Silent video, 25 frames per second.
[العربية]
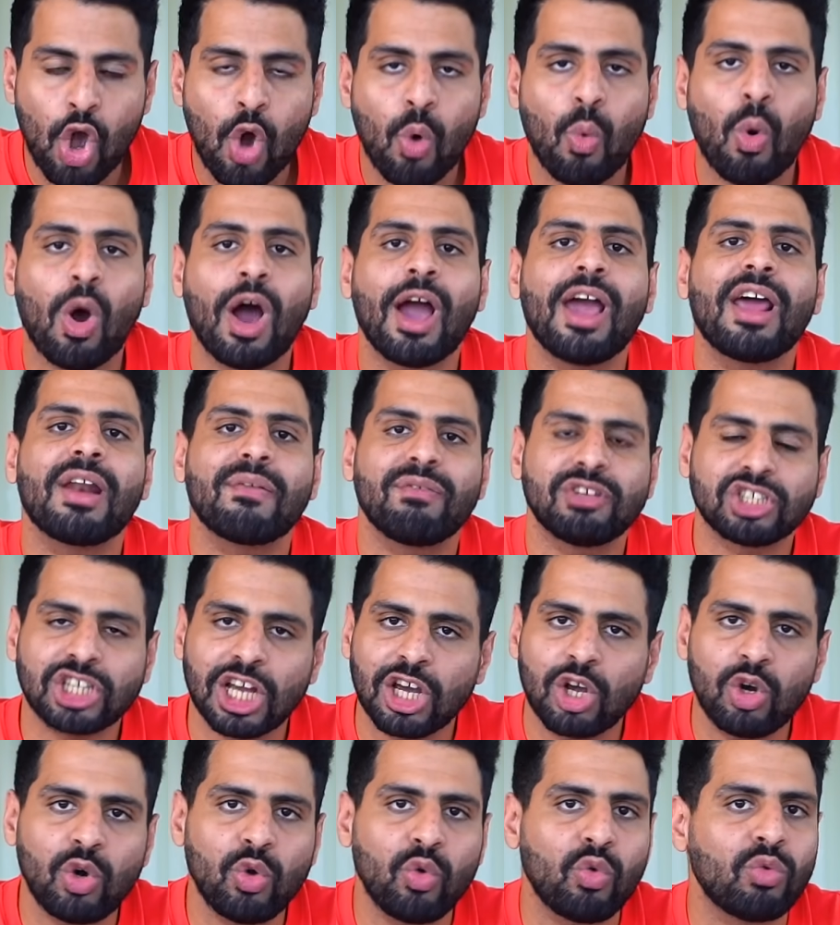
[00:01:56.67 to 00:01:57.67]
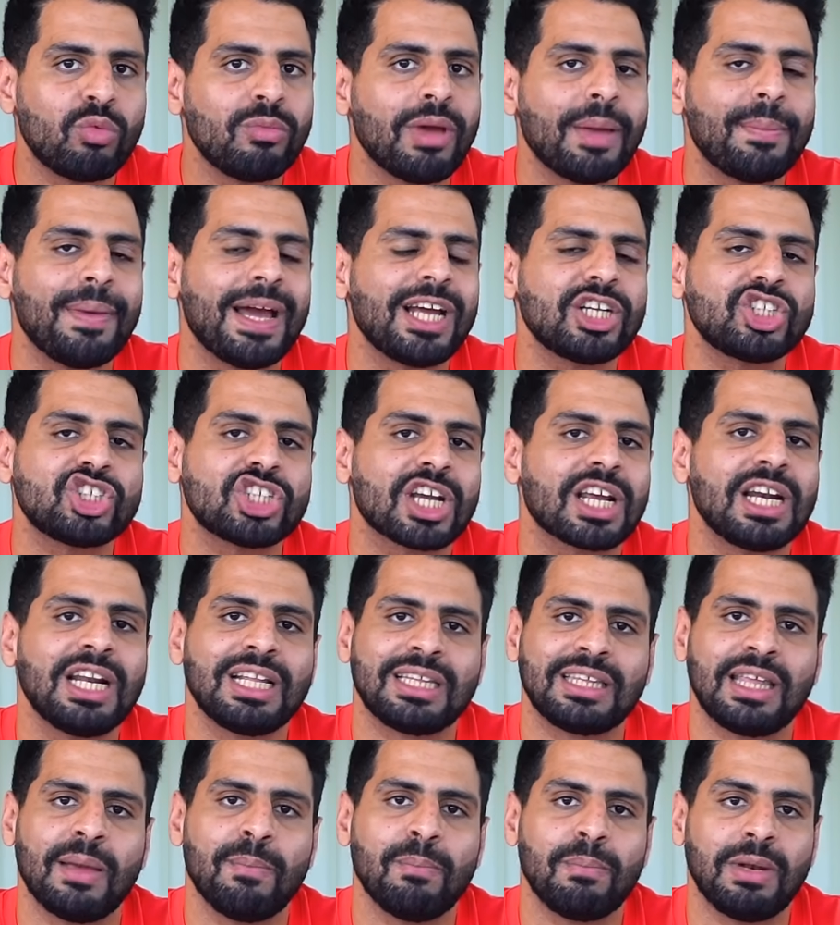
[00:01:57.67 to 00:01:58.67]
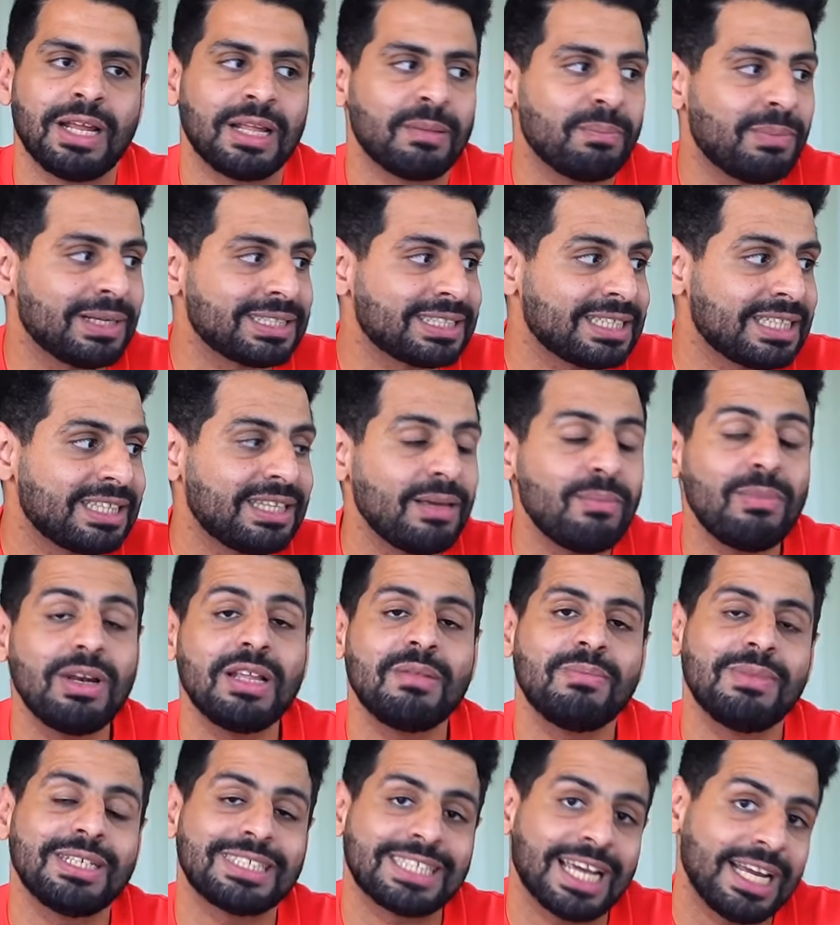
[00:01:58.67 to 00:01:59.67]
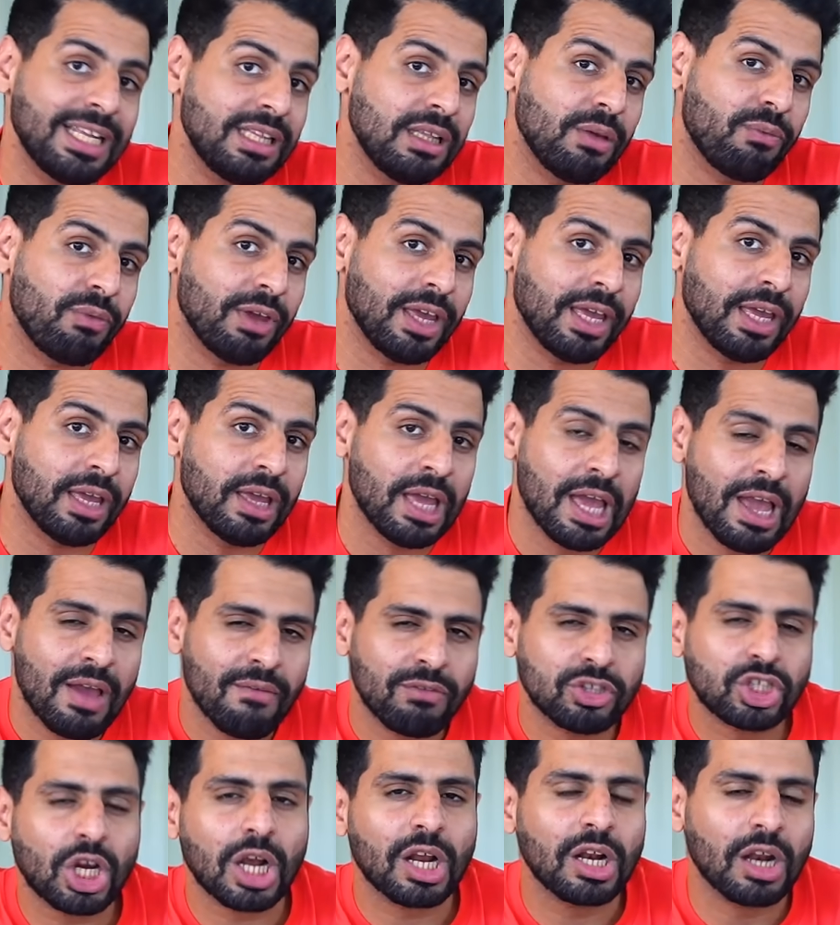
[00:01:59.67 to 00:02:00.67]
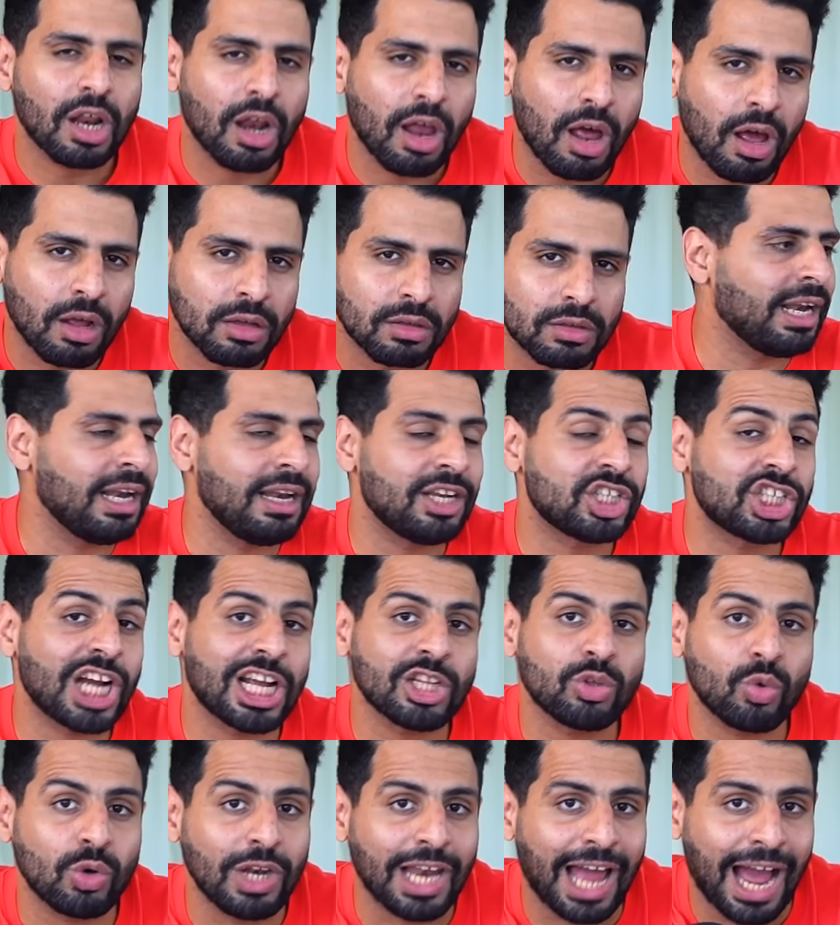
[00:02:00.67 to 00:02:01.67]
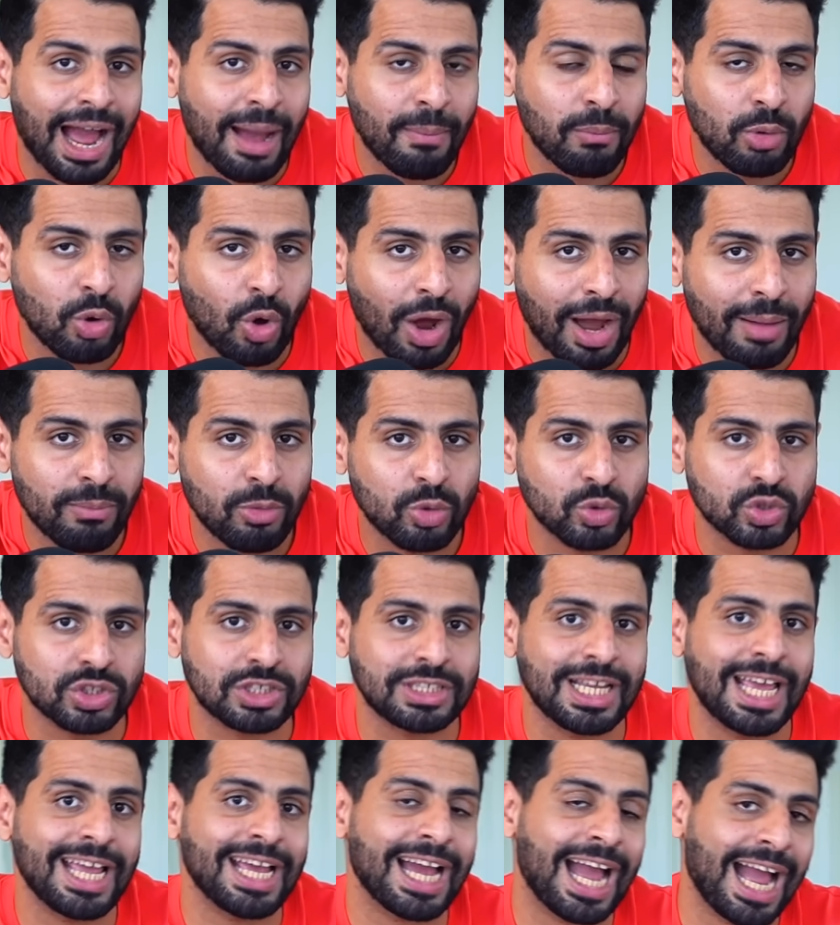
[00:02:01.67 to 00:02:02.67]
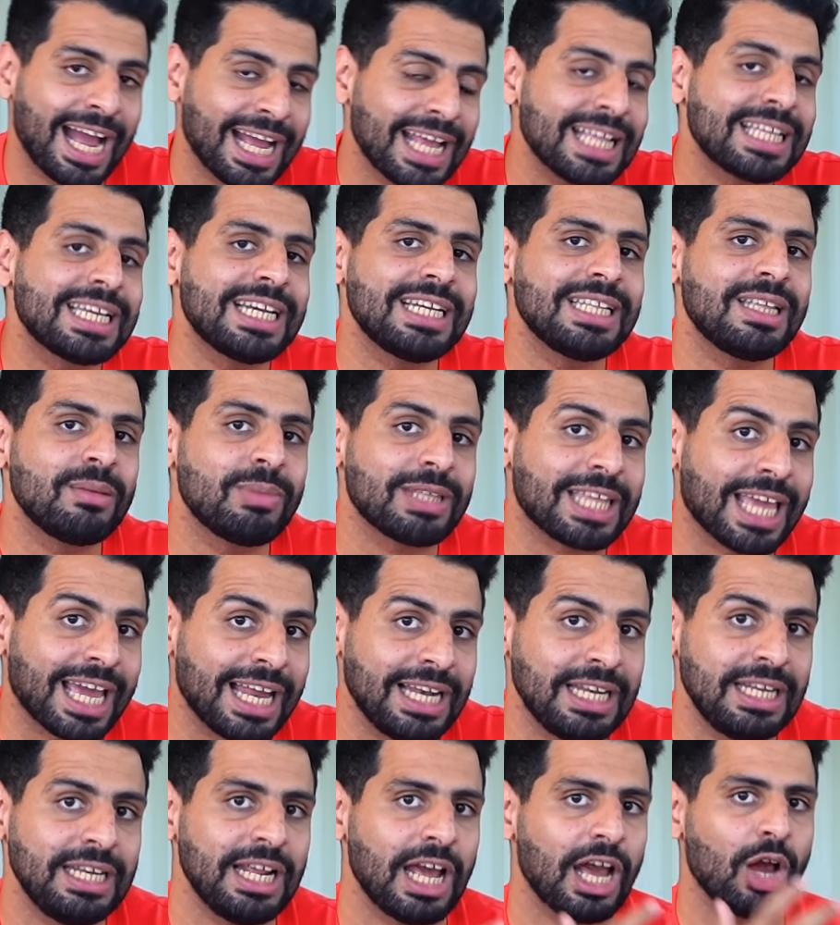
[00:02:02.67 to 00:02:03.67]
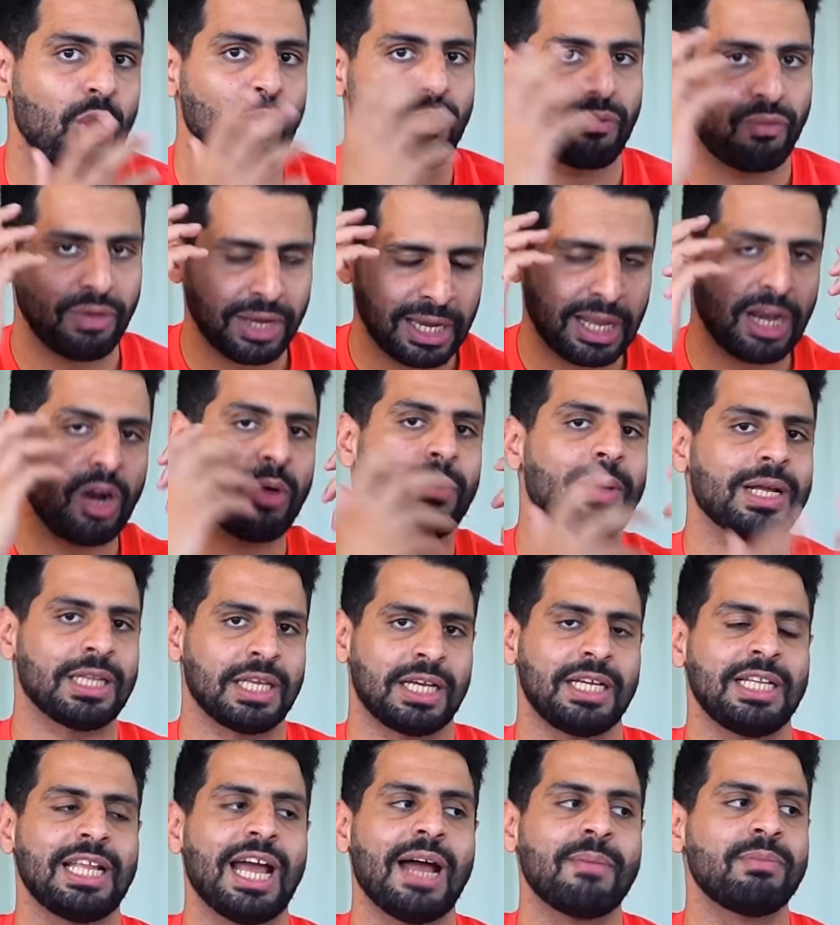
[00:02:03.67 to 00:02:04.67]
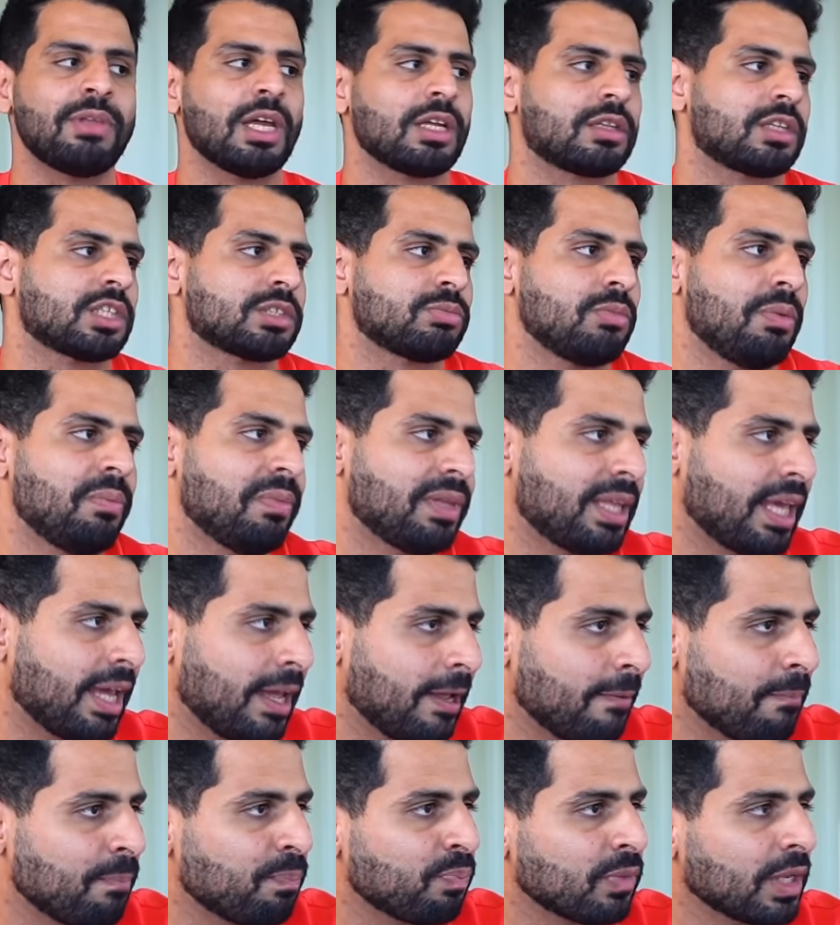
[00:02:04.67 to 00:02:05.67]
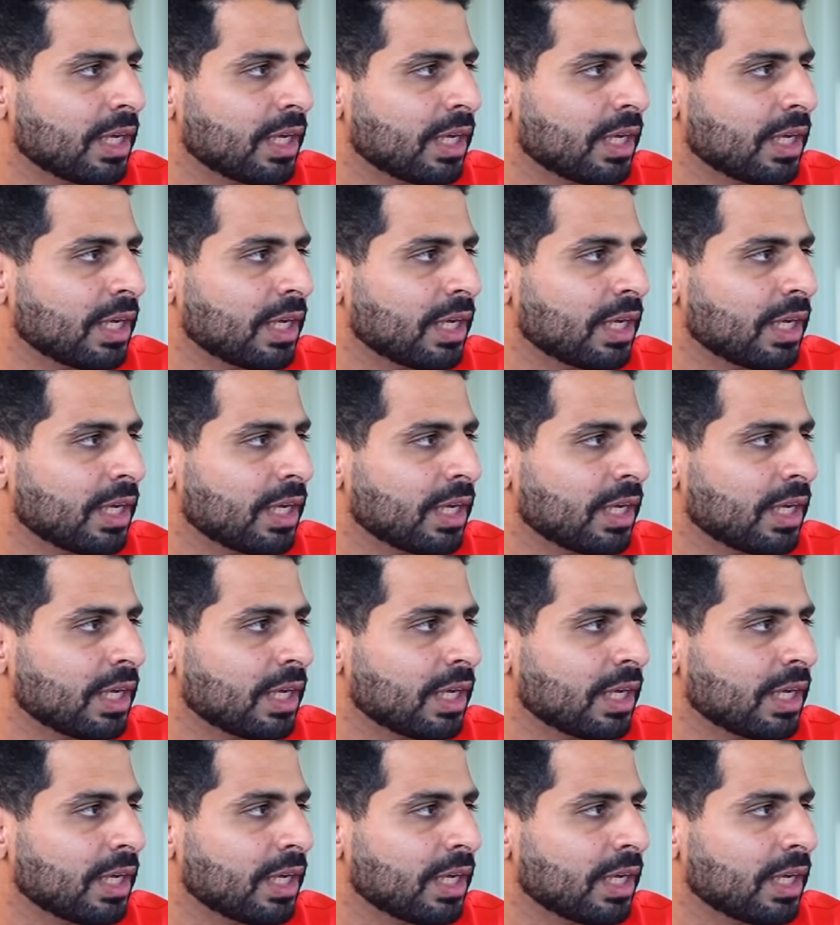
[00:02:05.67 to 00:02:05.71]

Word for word: واغير في شكله وما يبقاش شكل التمبلت بس التمبلت بيساعدني في ايه في شكل الخط الشادو اللي عامله عامله ازاي حاجات كده بتخليني اخد فكره وبعد كده ابدا التصميم بتاعي